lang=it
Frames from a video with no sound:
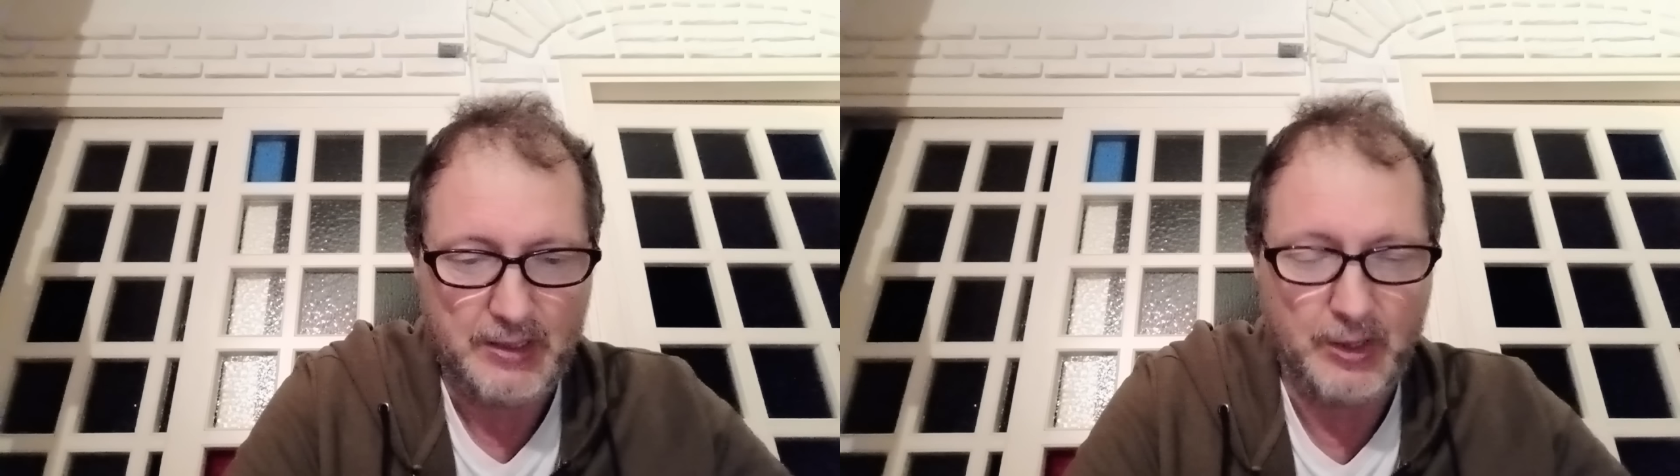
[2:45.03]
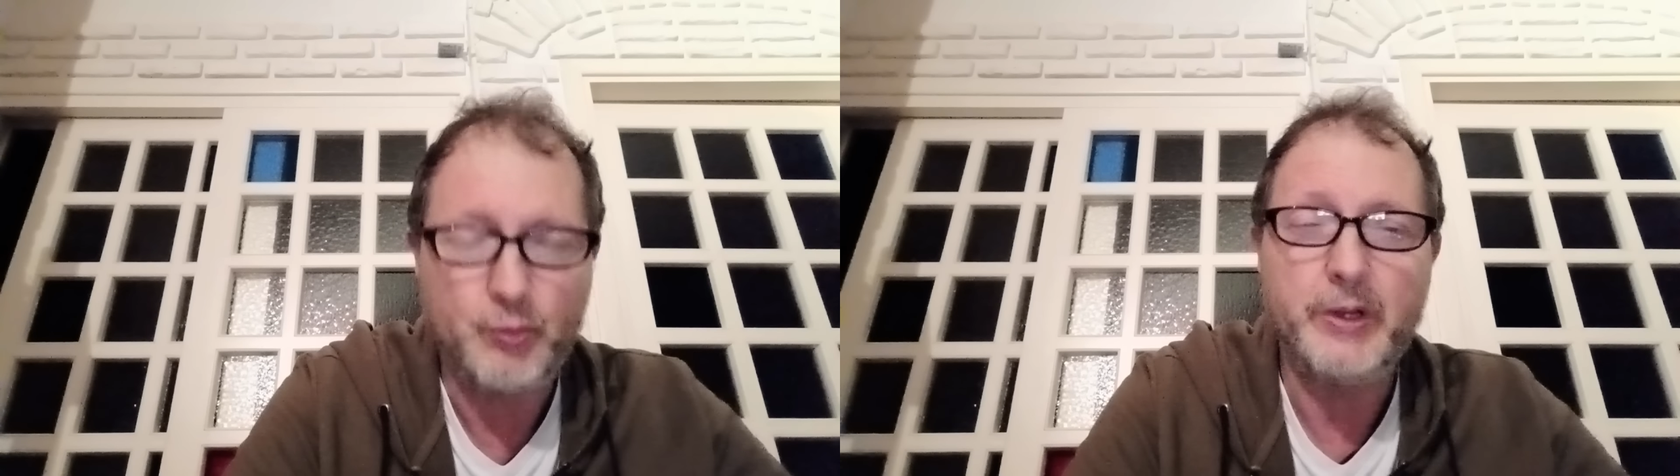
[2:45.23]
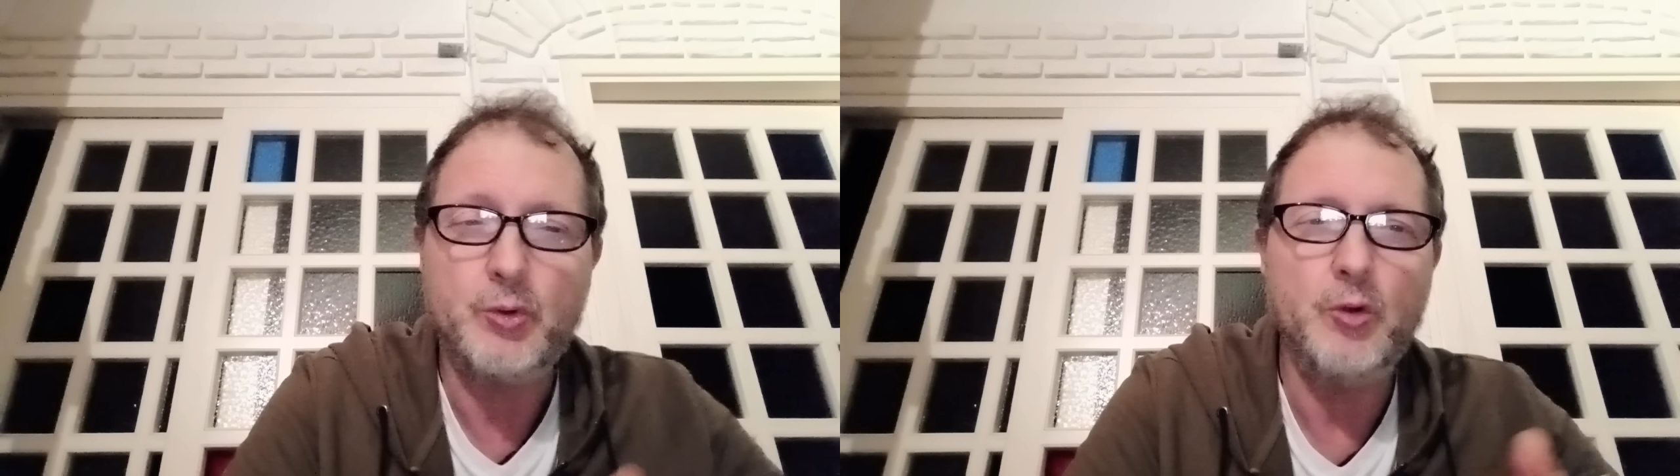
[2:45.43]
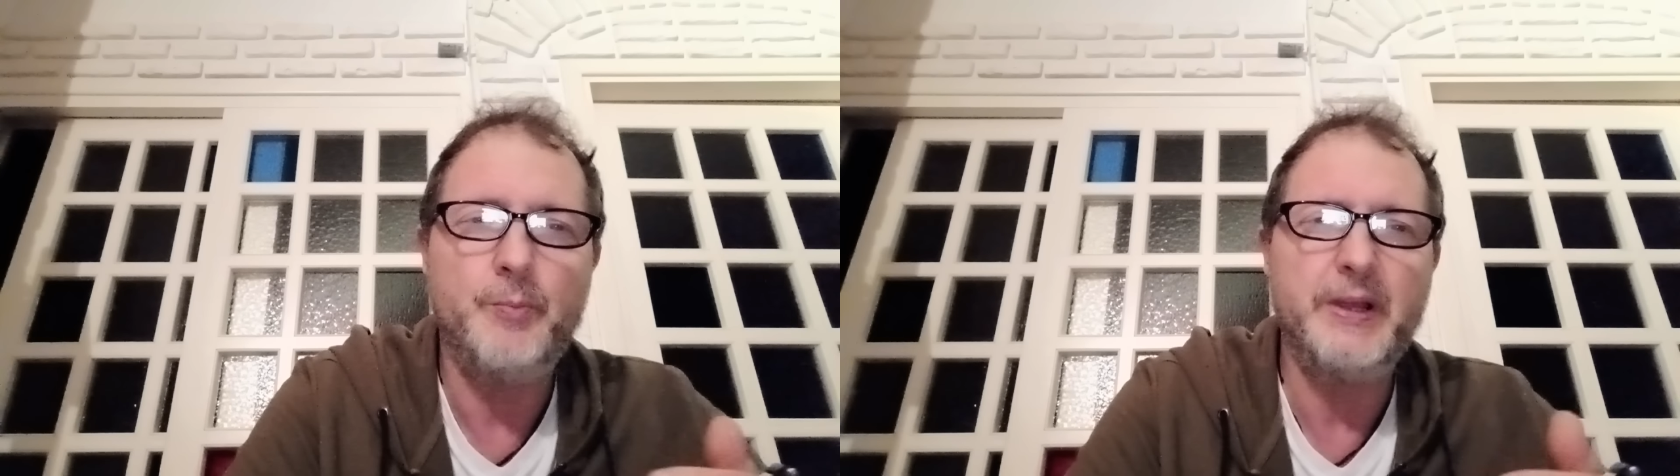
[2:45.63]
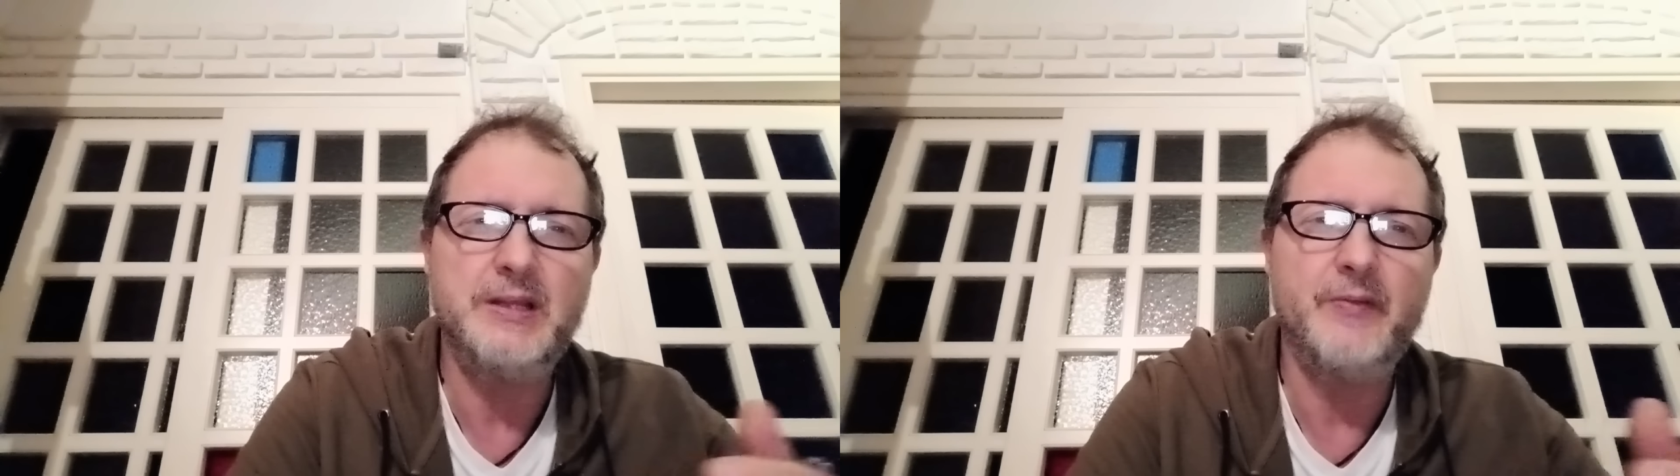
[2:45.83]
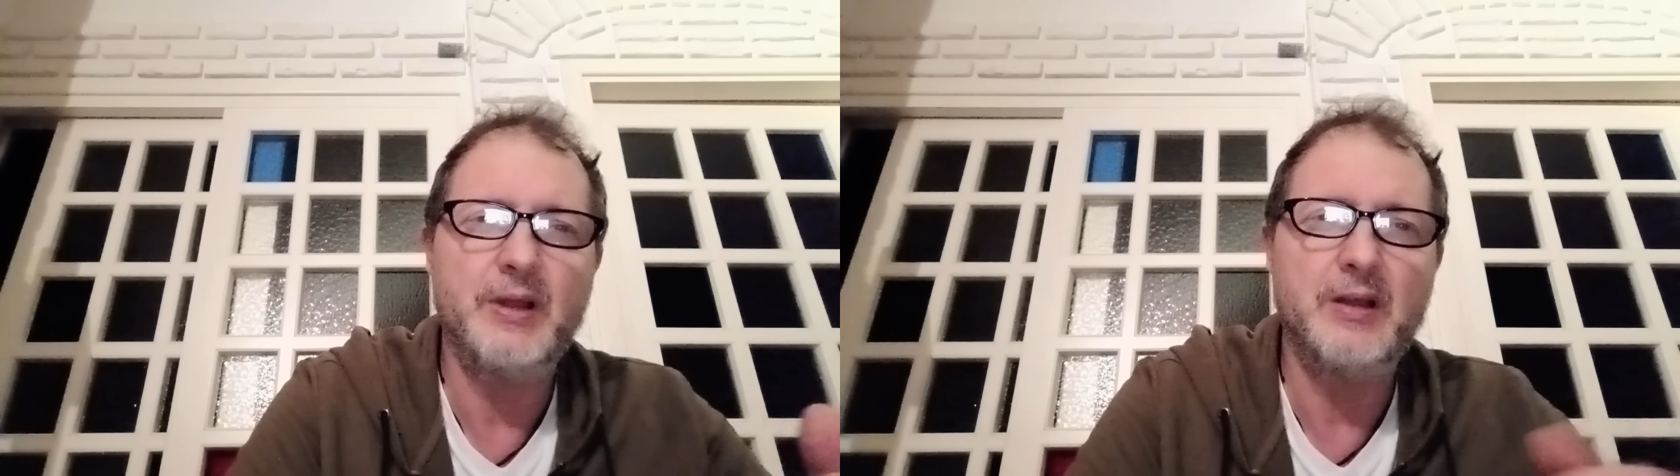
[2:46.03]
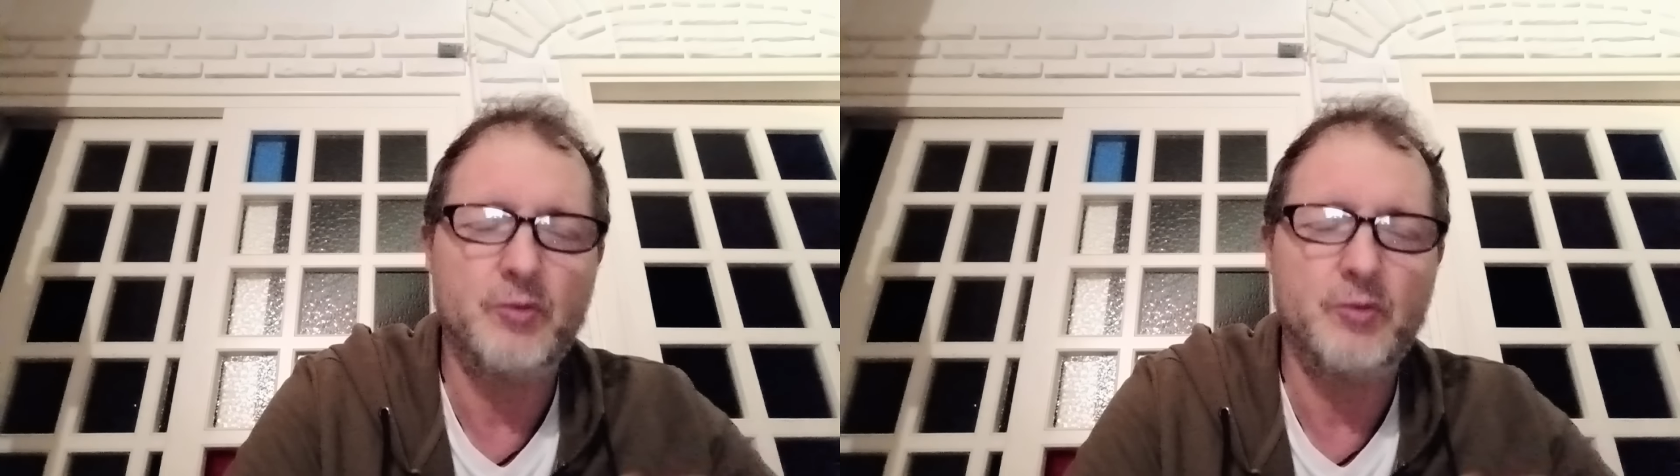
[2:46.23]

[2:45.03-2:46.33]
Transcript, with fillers: la cui colpa è di aver